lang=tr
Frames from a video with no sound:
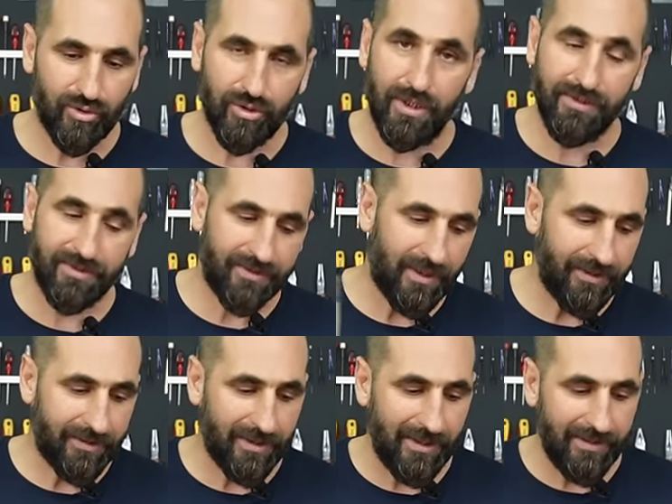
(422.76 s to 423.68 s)
Şu an
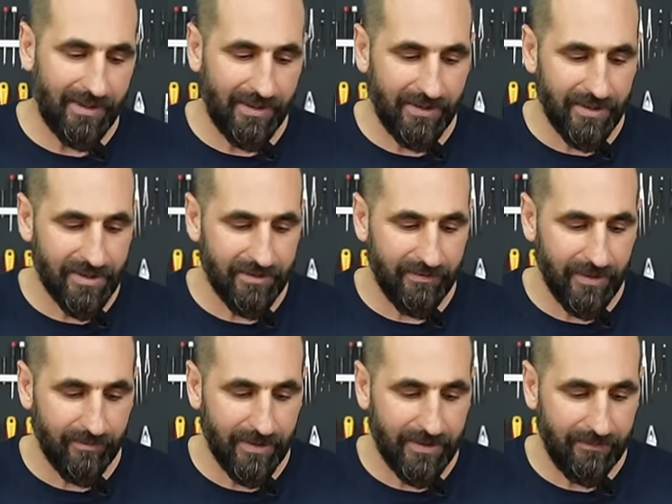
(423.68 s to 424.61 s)
santrale de enerji
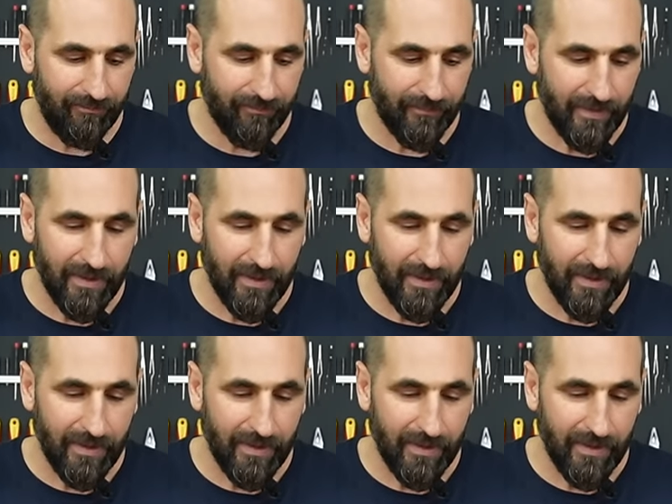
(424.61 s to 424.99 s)
vermedim.